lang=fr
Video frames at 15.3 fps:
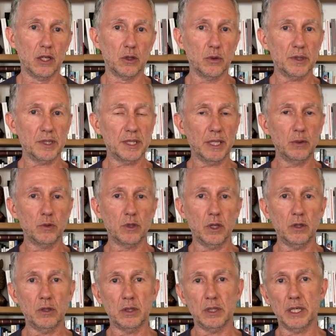Donc ça nous
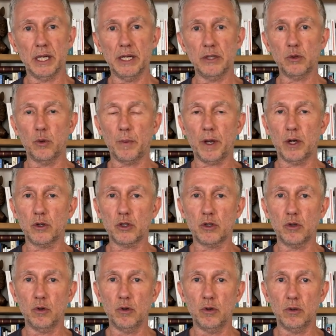donne des clés de
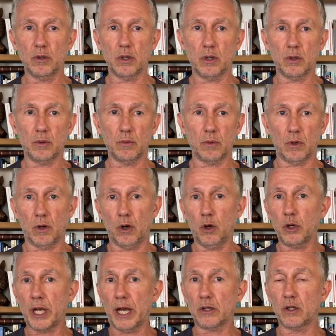compréhension euh, en
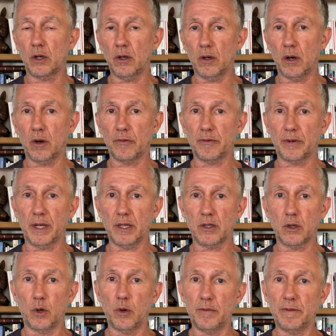regardant en
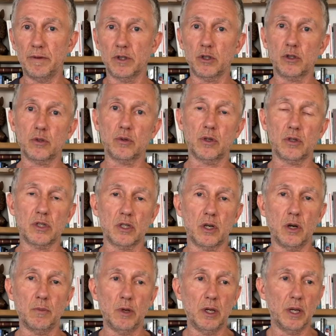fait le vivant dans son
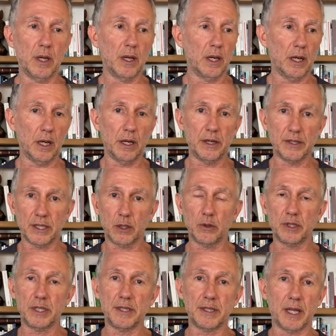ensemble, les
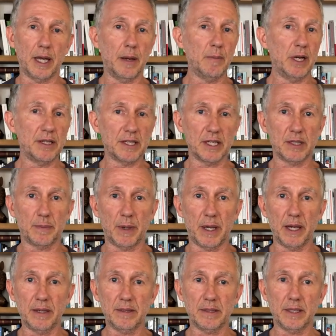écosystèmes, les
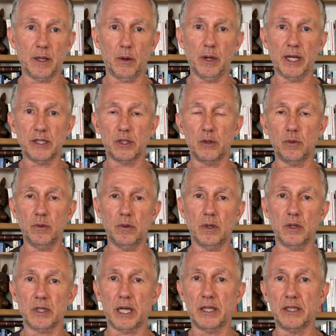espèces, les relations
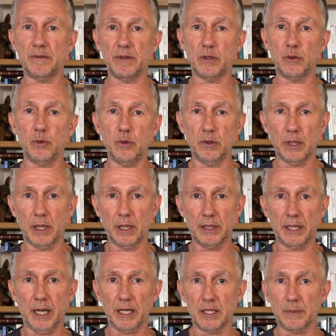entre individus,
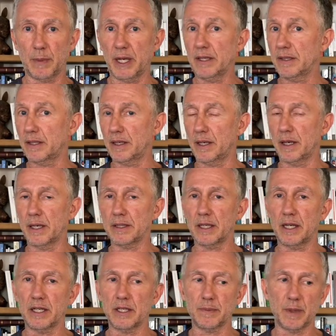interespèces et
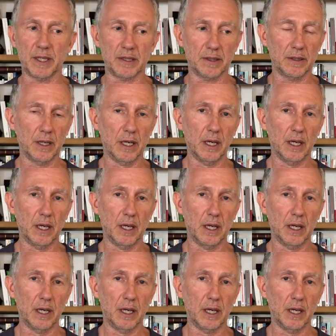intraespèces.